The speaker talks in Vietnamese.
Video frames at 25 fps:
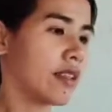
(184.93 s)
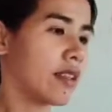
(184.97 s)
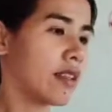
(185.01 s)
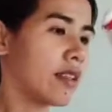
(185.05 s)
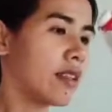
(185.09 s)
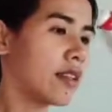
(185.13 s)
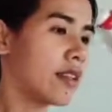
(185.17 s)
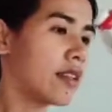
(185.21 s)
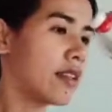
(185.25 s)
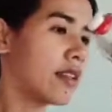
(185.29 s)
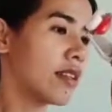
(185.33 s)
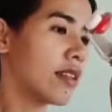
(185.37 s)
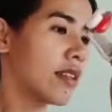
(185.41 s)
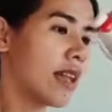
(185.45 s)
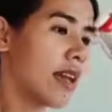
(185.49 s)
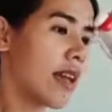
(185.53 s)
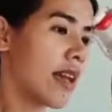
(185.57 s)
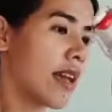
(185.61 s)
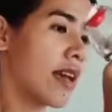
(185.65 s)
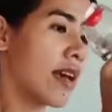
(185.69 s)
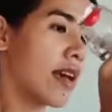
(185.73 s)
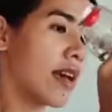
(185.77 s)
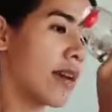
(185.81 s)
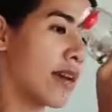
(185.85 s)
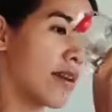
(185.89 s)
cho nên
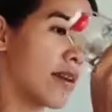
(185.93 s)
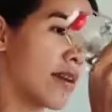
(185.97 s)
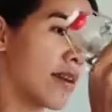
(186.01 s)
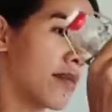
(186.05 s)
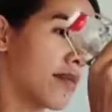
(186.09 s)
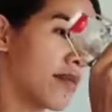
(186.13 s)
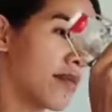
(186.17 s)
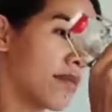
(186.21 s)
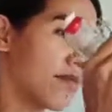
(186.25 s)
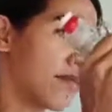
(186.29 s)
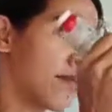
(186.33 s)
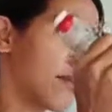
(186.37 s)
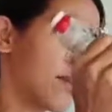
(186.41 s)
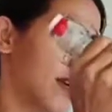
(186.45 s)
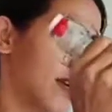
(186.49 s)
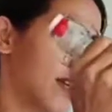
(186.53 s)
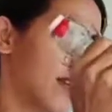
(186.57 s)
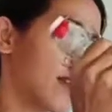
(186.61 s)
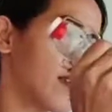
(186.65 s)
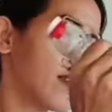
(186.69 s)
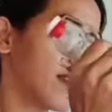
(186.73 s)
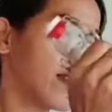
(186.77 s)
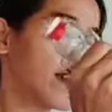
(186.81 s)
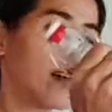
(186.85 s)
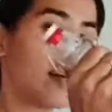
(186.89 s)
là bây
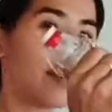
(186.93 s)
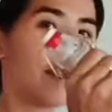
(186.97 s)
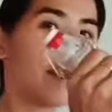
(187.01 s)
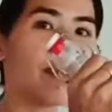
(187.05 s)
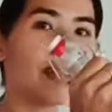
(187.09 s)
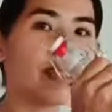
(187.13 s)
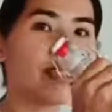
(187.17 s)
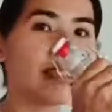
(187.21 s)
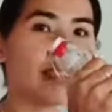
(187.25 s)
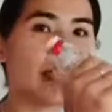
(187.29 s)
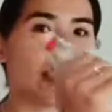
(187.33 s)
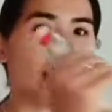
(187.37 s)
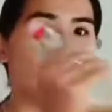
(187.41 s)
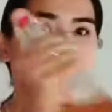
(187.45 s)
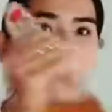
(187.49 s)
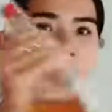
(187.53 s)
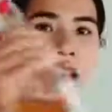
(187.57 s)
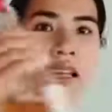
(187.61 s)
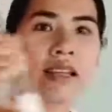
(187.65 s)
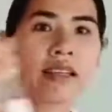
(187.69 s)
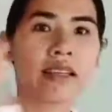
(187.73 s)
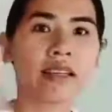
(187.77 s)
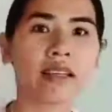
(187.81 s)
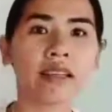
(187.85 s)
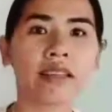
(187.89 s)
giờ mình
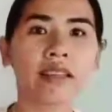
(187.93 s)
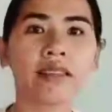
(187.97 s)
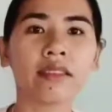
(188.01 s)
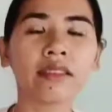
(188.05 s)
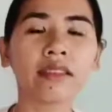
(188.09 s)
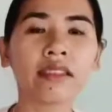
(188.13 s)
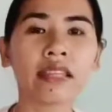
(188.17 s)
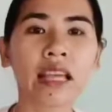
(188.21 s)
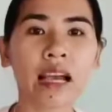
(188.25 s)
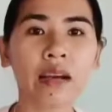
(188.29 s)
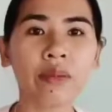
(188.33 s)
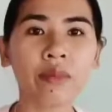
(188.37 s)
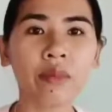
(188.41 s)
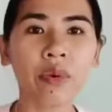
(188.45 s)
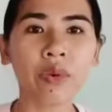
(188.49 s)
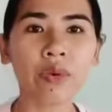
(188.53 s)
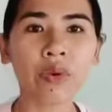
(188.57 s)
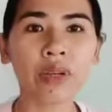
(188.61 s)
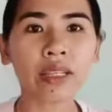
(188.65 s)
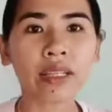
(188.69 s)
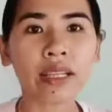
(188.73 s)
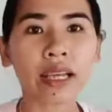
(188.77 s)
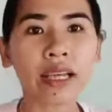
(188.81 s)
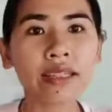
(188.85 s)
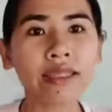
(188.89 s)
sẽ hướng dẫn một
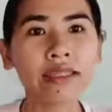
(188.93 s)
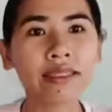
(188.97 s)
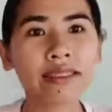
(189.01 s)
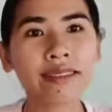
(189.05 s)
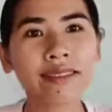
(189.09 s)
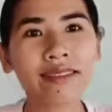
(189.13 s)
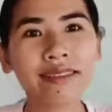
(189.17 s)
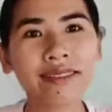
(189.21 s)
cái cách